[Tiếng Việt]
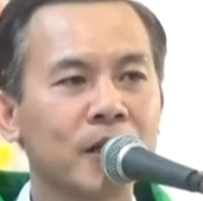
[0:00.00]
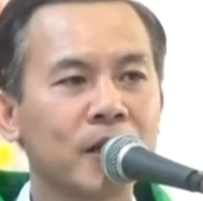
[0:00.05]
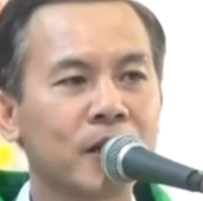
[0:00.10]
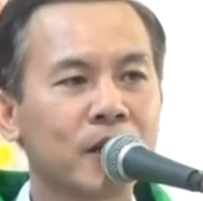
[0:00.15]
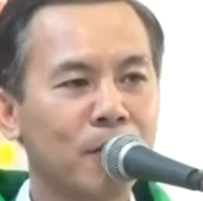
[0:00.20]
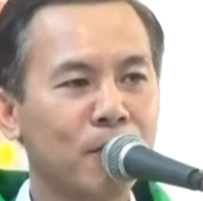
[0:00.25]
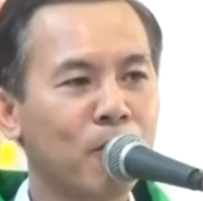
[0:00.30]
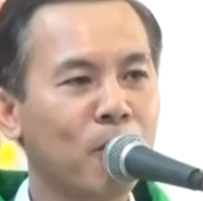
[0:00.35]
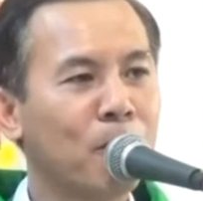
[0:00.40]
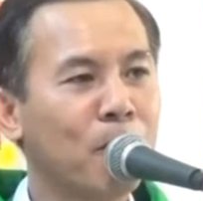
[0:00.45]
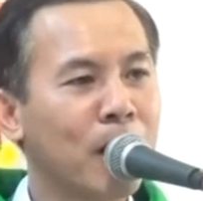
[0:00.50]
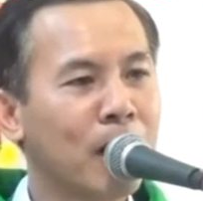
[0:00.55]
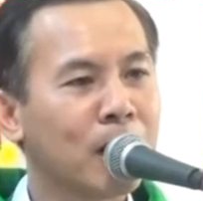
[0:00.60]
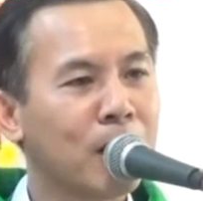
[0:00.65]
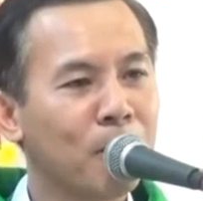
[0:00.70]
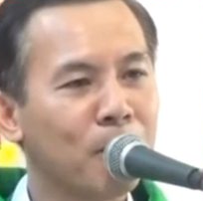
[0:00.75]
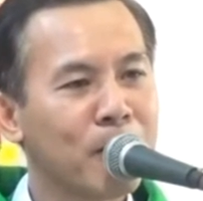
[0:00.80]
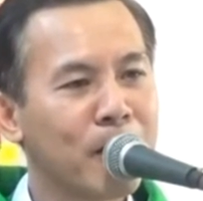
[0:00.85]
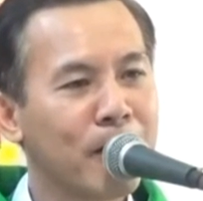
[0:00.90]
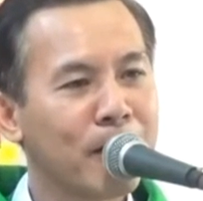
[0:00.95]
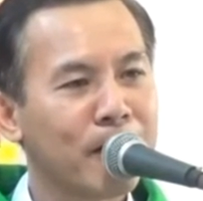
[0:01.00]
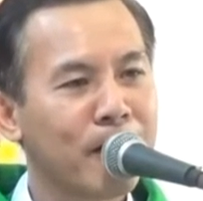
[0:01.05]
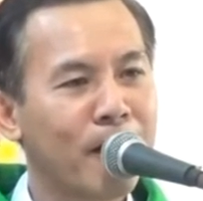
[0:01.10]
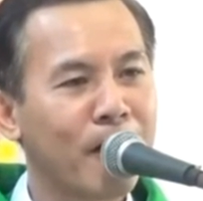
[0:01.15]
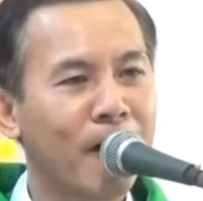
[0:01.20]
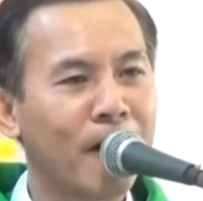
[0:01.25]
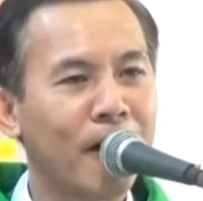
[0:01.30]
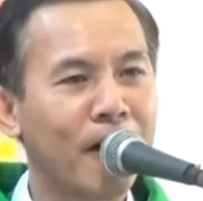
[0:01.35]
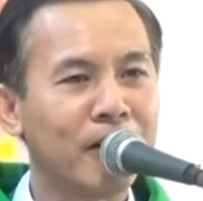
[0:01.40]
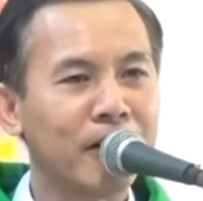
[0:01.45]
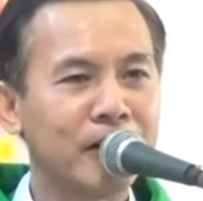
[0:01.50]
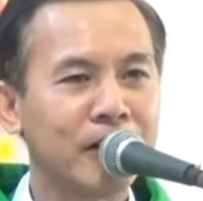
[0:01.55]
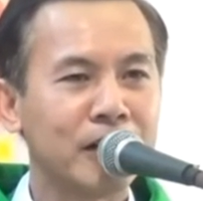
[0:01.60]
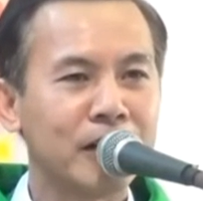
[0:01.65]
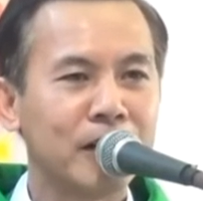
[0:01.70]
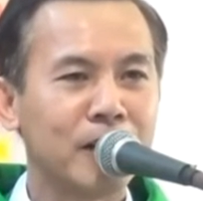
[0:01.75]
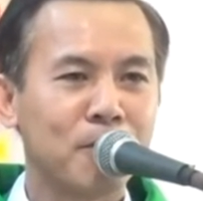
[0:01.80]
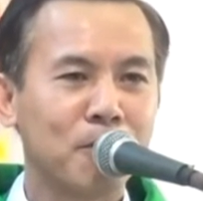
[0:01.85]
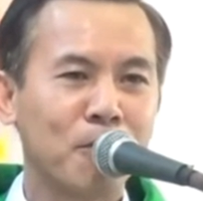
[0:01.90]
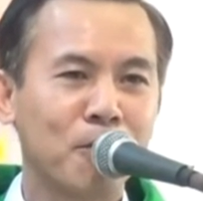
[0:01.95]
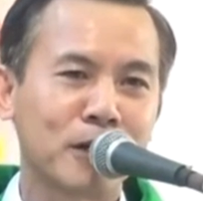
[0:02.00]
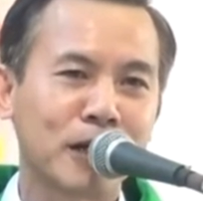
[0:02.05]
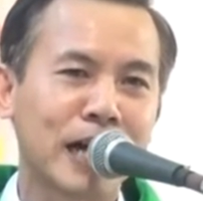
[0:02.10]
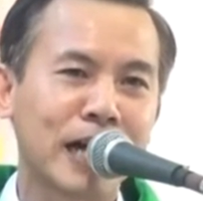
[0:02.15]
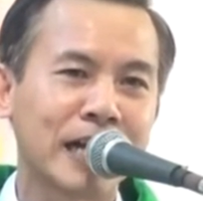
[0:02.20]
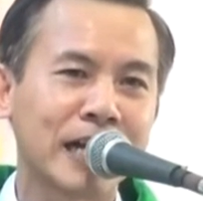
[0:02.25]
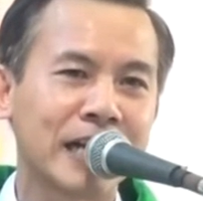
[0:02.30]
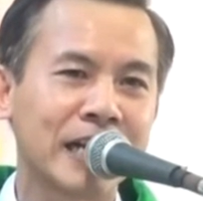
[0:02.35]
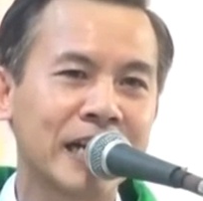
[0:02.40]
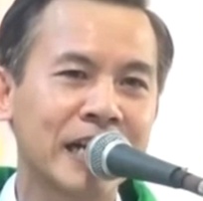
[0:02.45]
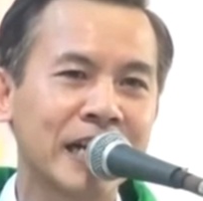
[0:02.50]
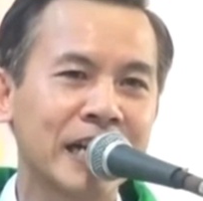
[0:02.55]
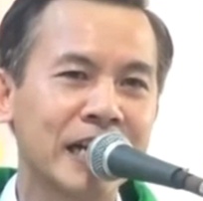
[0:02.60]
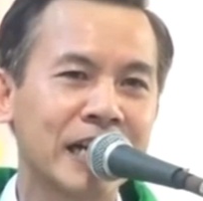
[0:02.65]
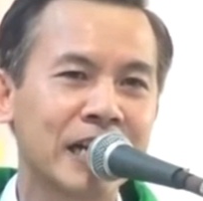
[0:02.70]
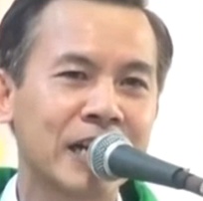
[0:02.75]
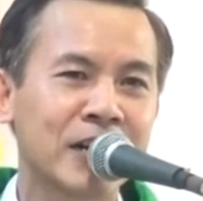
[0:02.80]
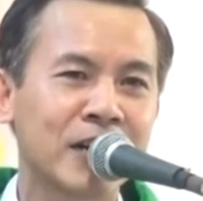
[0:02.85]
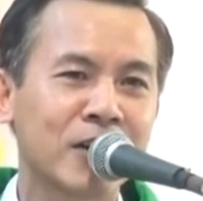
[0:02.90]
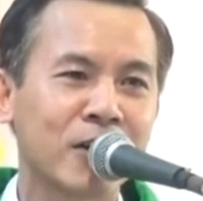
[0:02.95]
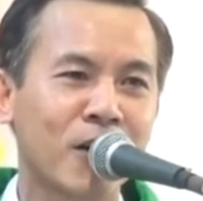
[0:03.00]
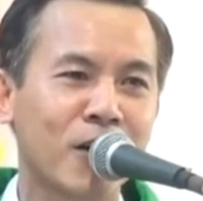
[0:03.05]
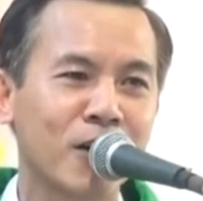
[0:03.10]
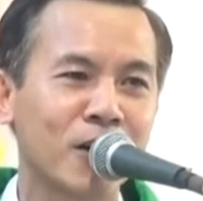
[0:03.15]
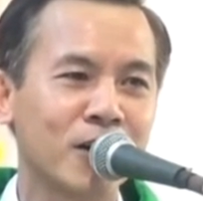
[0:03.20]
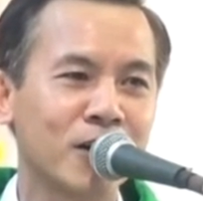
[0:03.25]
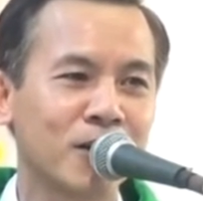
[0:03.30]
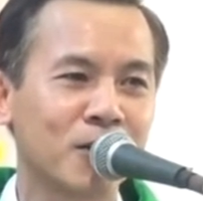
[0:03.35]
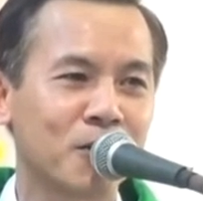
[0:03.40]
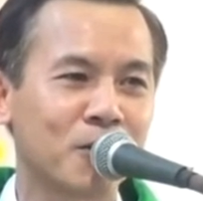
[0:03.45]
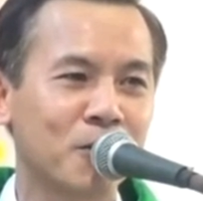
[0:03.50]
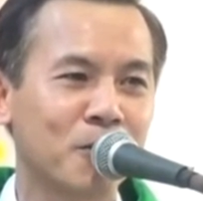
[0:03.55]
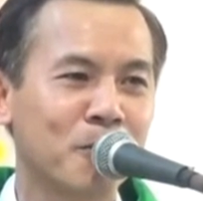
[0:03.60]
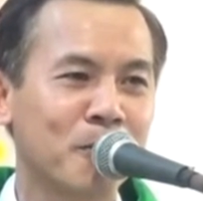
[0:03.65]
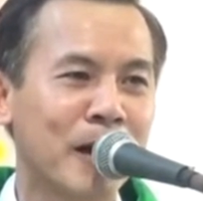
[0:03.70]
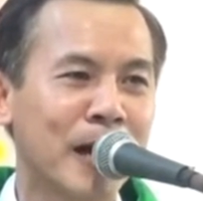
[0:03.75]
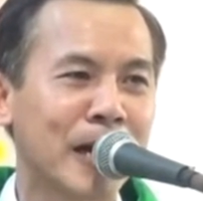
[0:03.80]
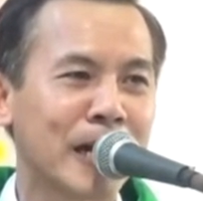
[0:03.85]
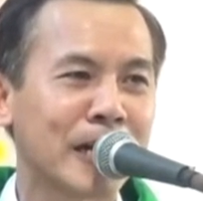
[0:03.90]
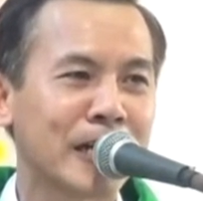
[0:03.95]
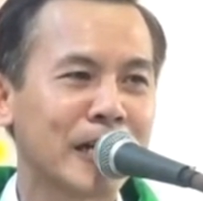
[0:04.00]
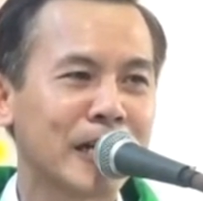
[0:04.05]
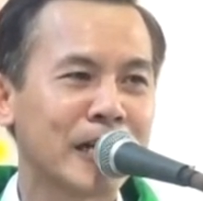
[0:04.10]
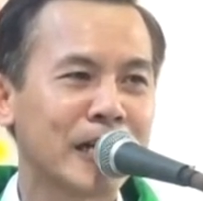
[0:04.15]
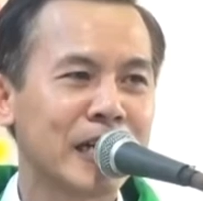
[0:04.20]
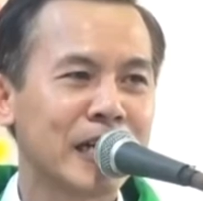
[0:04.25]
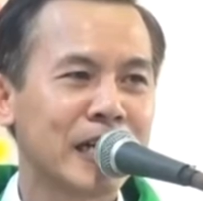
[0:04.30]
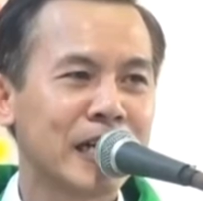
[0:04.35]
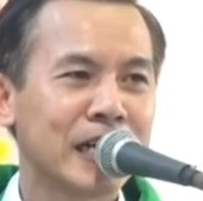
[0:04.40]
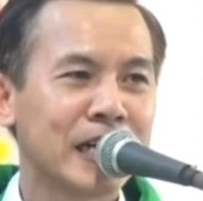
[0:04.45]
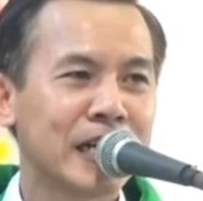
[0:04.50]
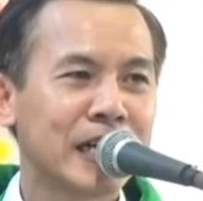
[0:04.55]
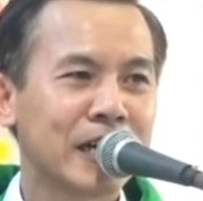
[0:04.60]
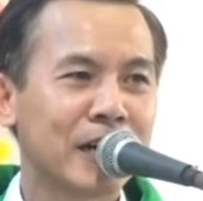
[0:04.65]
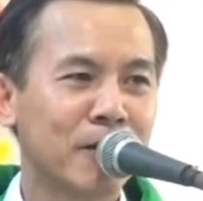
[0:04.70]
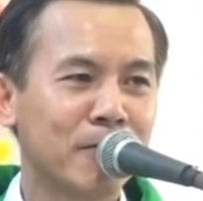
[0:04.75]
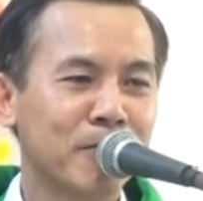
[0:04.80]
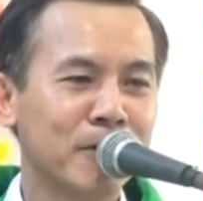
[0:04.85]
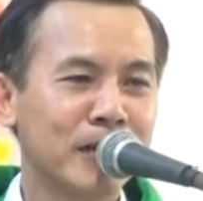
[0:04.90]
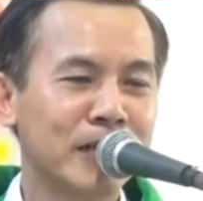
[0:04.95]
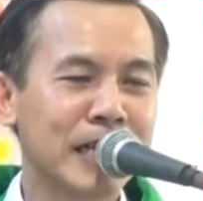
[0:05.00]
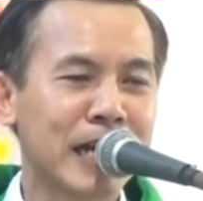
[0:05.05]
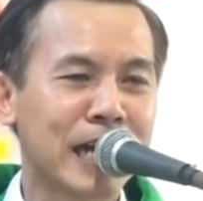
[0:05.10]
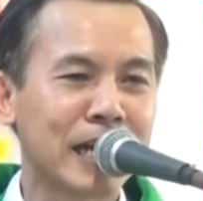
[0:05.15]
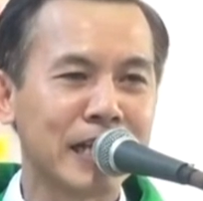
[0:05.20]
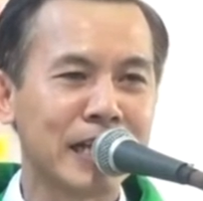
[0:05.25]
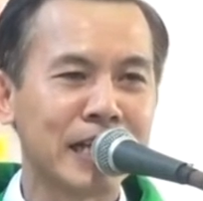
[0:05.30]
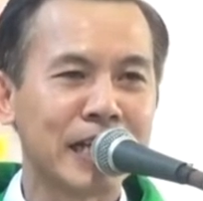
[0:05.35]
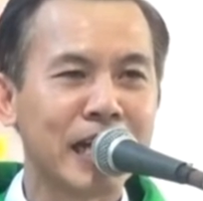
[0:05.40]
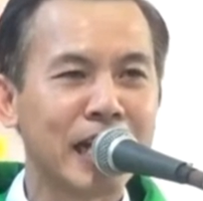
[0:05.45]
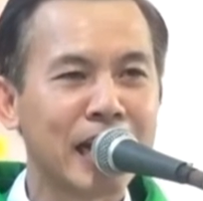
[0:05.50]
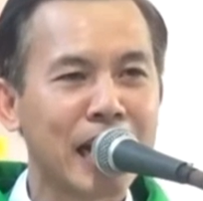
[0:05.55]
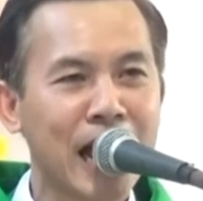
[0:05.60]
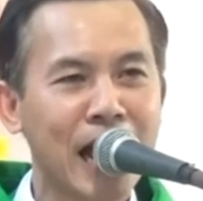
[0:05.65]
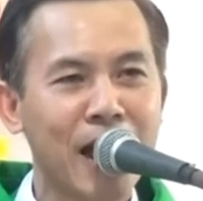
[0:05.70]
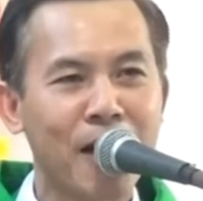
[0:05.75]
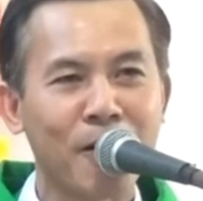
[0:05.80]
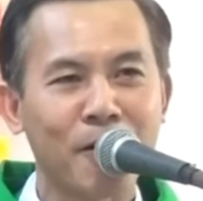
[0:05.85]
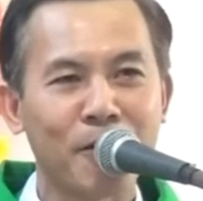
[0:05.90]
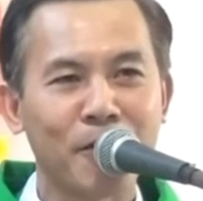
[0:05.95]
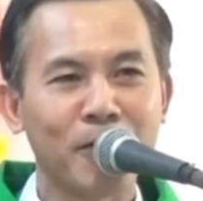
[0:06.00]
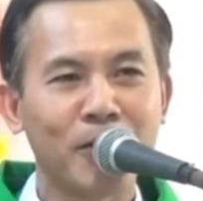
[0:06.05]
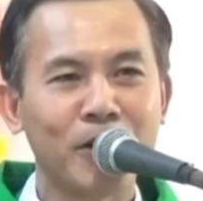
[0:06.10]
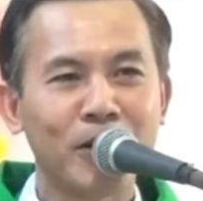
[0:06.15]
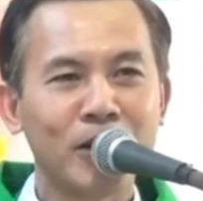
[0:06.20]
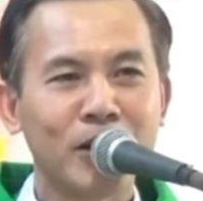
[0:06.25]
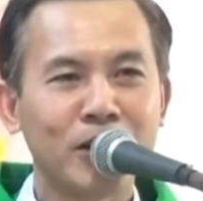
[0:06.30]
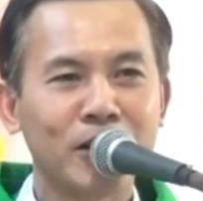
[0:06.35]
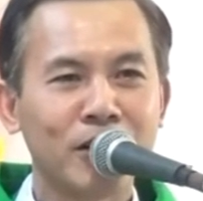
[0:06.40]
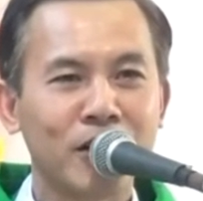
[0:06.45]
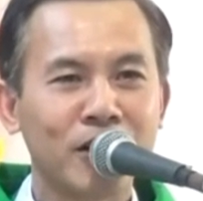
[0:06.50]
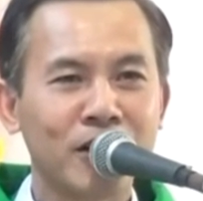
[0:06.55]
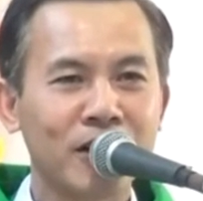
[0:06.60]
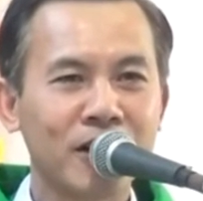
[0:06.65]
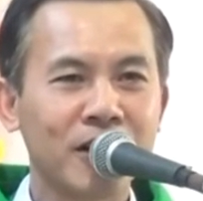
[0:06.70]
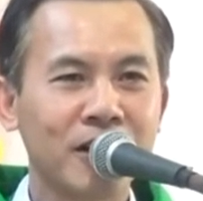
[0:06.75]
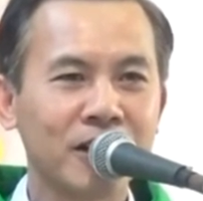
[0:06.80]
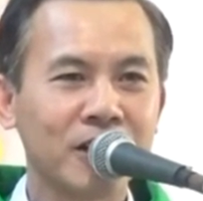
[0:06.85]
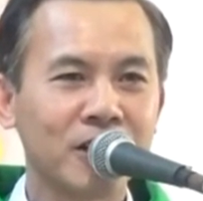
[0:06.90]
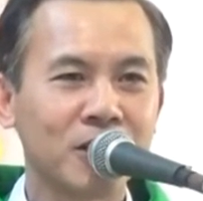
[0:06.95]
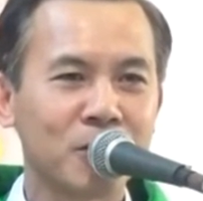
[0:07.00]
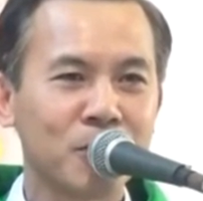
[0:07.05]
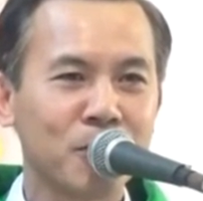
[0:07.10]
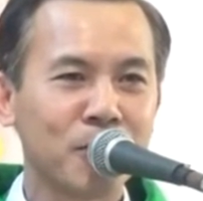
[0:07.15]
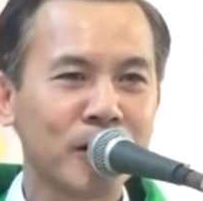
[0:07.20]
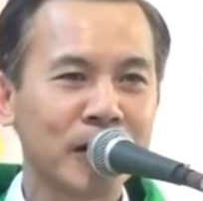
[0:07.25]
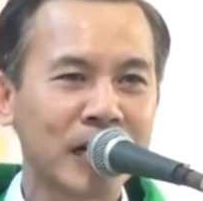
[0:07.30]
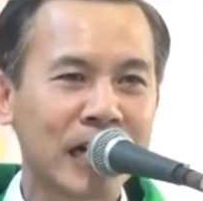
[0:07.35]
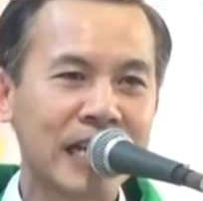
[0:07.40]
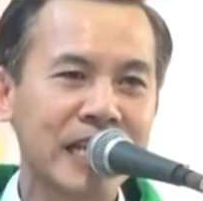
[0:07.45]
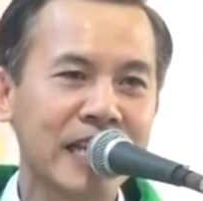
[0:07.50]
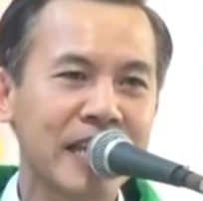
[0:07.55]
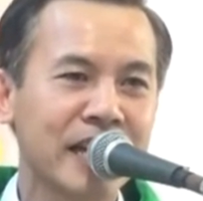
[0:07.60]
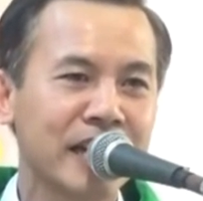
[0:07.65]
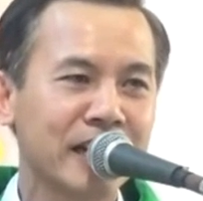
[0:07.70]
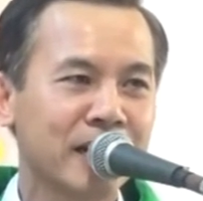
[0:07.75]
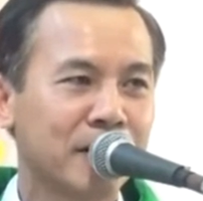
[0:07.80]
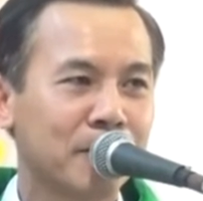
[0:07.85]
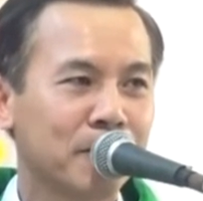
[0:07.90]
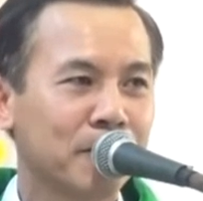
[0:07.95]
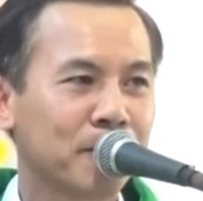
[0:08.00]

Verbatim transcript: Có một bác nông dân nọ, một ngày kia con lừa của bác không biết chạy như thế nào, nó rơi xuống cái giếng.